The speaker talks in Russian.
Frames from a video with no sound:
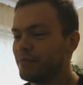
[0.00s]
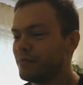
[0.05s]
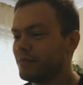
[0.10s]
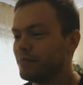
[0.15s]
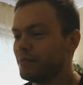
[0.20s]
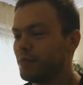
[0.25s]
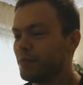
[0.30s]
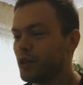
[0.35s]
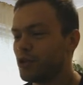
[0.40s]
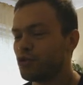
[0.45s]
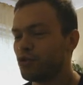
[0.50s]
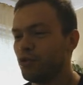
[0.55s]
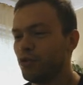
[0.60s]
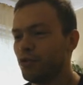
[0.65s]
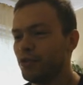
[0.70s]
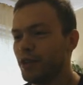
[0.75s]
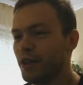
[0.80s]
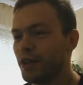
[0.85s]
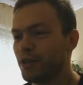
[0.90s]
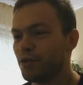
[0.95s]

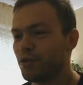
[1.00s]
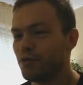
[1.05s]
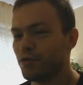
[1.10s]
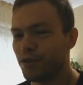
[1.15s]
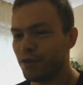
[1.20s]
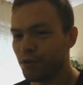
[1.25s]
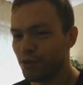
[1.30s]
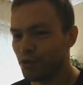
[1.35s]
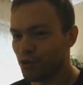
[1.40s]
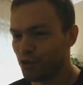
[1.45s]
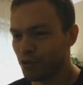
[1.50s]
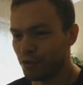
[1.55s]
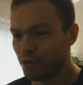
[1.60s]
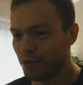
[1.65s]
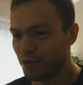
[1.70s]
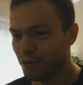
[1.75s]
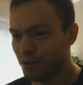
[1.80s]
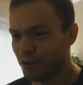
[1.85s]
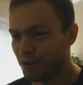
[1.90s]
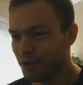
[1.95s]
большое Дексу за то,
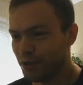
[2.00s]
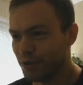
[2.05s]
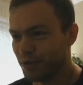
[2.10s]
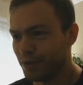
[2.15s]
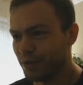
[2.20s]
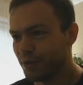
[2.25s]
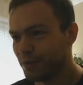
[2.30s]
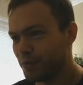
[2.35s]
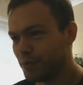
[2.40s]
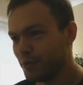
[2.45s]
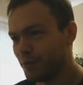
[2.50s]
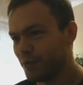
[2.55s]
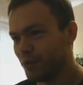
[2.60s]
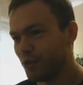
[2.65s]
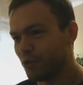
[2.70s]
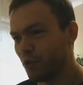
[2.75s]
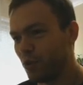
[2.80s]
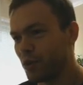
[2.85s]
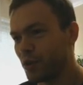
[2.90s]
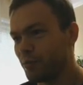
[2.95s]
что
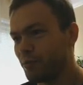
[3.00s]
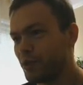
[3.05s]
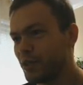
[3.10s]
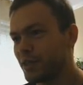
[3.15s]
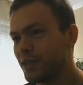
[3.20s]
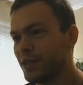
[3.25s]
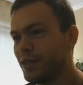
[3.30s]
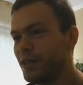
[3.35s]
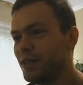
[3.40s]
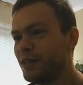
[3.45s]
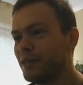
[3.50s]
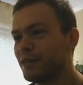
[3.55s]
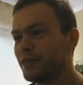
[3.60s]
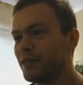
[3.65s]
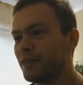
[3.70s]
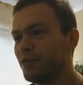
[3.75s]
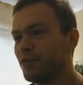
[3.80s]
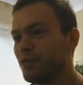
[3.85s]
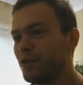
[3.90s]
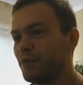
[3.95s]
не только
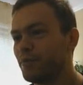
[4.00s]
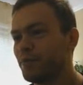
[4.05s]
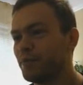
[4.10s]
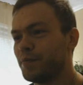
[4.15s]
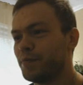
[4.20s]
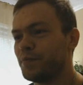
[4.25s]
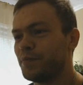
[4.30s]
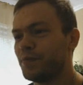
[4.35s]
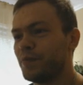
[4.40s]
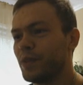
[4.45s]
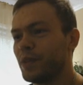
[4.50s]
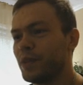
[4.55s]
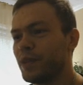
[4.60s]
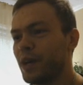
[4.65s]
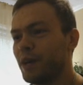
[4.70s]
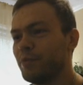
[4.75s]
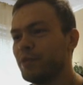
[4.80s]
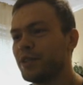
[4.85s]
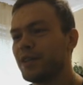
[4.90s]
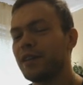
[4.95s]
присоединился, но и
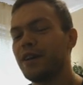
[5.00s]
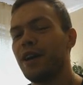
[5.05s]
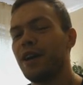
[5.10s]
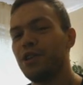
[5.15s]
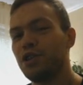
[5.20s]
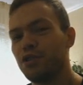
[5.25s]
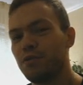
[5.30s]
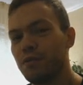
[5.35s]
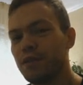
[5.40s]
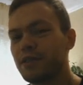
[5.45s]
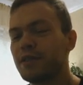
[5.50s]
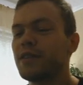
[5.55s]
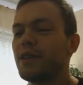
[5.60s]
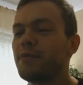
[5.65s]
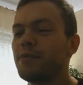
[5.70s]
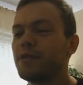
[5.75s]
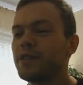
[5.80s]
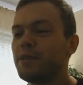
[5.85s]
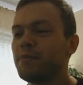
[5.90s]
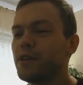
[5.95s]
как бы заканчивает с
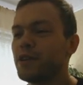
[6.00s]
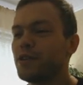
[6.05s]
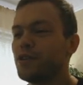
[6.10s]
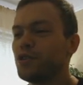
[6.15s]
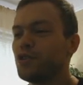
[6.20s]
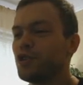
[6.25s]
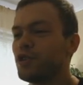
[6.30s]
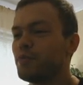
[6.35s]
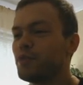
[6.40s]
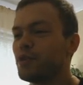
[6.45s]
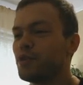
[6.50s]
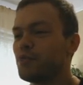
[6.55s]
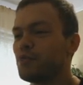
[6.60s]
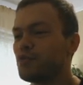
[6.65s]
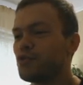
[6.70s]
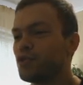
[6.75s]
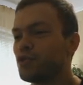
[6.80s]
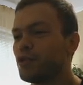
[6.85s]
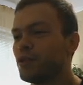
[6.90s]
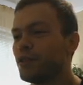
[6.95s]
нами соперничать, потому
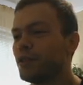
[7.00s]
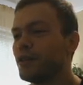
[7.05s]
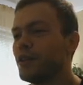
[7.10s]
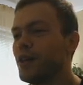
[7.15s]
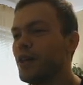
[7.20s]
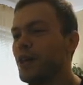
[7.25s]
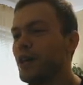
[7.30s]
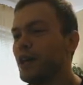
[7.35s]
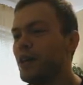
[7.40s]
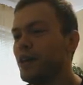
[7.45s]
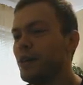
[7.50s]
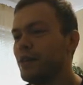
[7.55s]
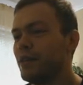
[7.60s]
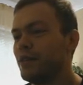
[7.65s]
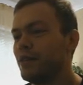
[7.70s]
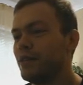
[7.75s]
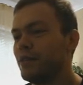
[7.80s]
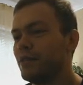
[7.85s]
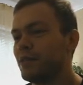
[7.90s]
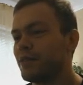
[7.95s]
что
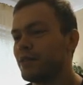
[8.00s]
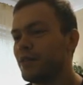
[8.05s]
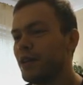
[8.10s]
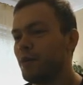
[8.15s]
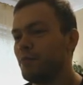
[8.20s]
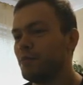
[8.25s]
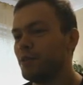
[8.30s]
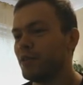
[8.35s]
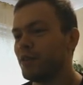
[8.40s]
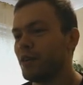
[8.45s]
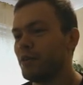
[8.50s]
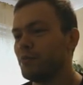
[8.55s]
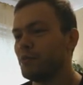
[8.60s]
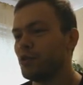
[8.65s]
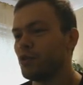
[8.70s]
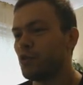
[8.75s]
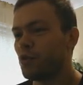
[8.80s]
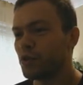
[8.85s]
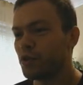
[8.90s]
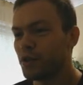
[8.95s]
э, с нами там и
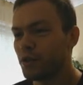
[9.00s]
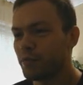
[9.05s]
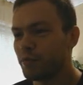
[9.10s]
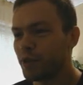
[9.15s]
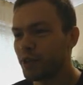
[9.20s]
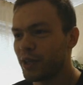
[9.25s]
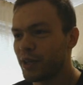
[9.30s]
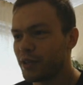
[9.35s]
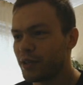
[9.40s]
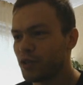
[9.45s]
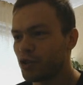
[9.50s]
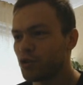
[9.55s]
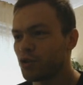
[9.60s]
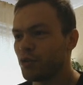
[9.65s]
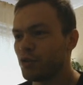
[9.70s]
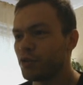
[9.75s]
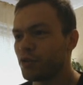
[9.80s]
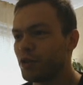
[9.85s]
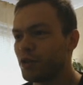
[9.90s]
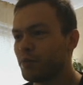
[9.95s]
Торнер пытался
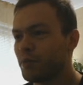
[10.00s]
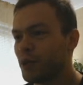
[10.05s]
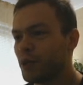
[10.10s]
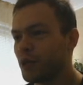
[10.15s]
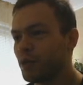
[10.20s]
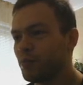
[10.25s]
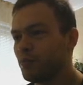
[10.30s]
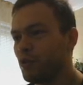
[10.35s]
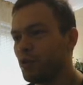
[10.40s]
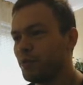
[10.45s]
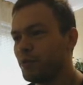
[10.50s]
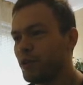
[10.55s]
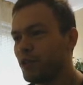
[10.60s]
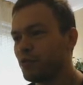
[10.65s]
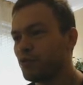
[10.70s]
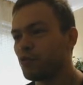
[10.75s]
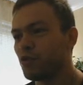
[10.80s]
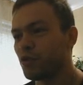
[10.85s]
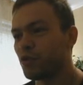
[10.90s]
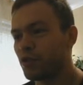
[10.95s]
что-то, и Прокипоп, да,
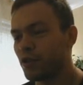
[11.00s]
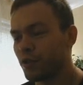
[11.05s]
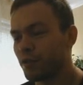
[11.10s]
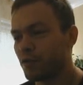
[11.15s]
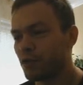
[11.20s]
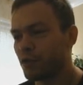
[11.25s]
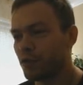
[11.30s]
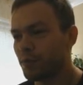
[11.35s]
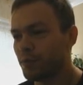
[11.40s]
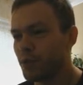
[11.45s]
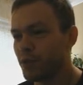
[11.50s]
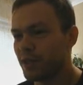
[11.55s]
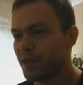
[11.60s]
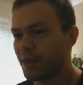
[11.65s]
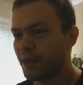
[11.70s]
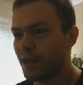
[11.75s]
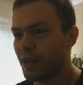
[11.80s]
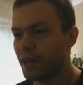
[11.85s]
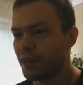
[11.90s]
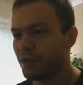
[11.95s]
ну Торнер вроде
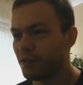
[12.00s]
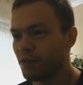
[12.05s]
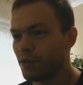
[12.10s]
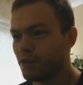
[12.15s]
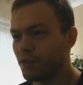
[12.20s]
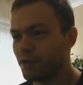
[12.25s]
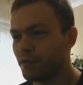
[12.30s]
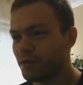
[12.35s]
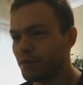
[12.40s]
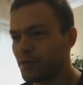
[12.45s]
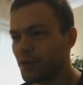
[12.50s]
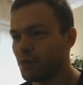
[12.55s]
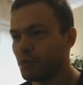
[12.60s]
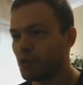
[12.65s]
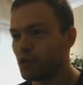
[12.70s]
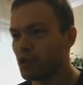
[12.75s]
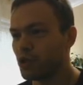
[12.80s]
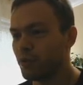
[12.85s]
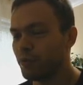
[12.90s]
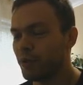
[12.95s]
присылает, но он
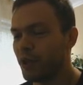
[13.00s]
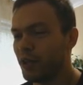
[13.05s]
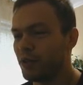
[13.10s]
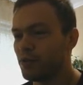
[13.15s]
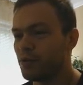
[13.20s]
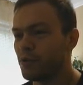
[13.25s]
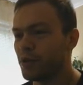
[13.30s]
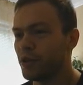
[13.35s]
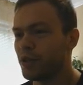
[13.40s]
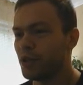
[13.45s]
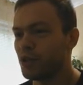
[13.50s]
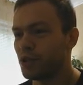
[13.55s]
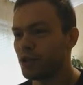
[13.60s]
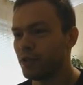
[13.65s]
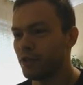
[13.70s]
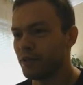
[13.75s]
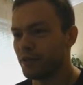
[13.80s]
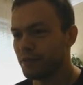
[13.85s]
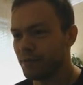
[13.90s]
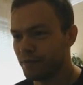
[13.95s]
немножко планку,
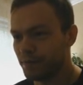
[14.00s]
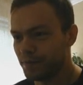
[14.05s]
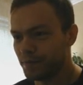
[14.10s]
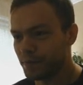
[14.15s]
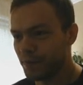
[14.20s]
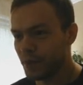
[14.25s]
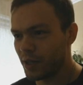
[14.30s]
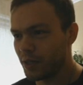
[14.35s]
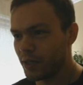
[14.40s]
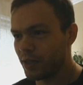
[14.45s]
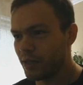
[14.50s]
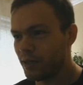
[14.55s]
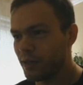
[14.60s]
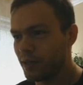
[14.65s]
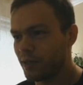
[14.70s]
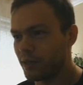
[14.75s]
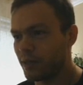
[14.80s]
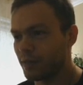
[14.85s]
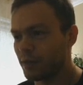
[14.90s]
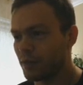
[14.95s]
конечно,
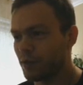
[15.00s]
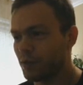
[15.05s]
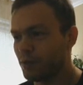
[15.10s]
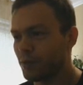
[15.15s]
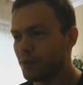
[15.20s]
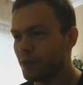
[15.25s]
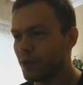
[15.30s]
снизил свою.